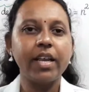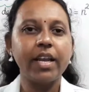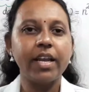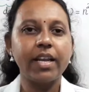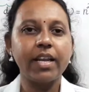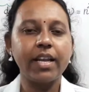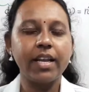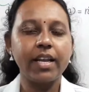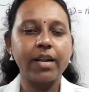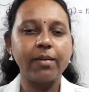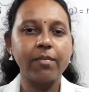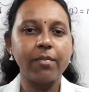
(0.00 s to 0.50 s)

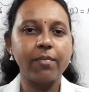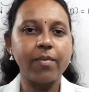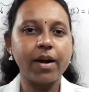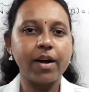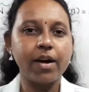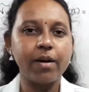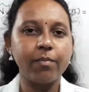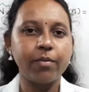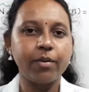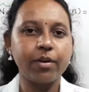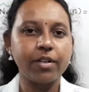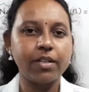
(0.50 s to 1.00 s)
இன்னைக்கு நம்ம
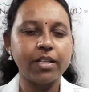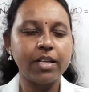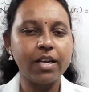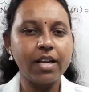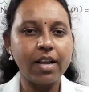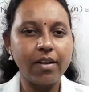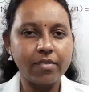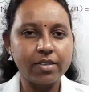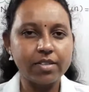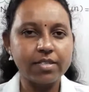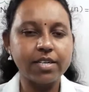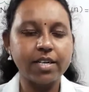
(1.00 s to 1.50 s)
பார்க்க போகிறது
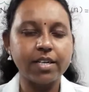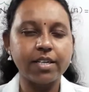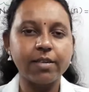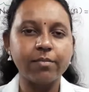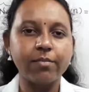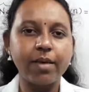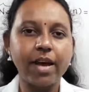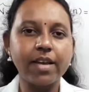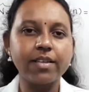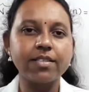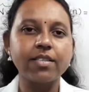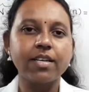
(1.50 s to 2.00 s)
லெவன்த் ஸ்டாண்டர்ட்
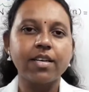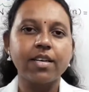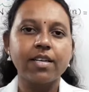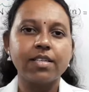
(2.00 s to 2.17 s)
மேக்ஸ்